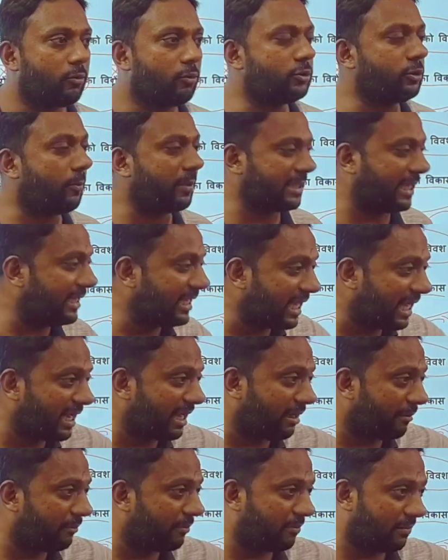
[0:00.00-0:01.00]
कुछ पता ही नहीं
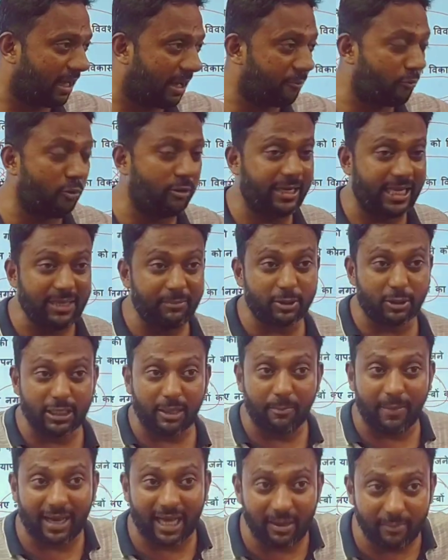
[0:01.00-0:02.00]
अगर आपको ये नहीं पता
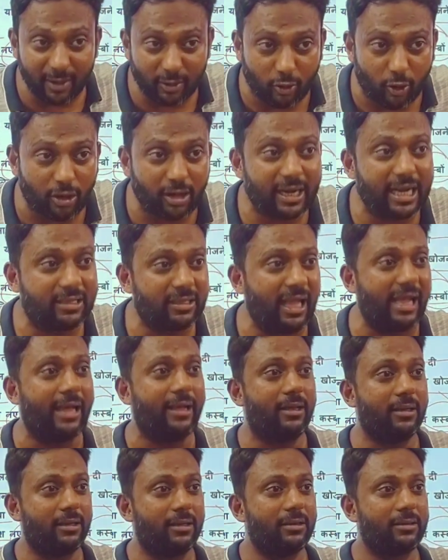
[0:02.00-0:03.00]
होता बगल में कौन रहता
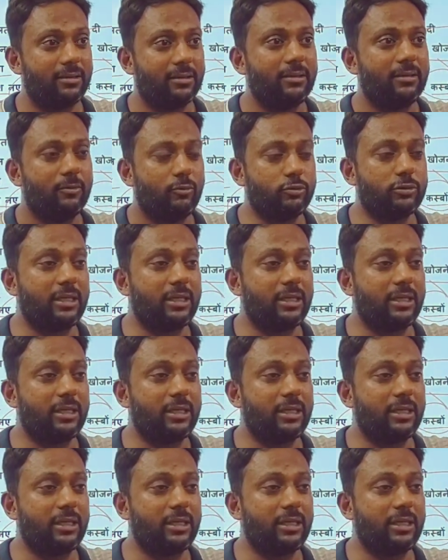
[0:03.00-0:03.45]
है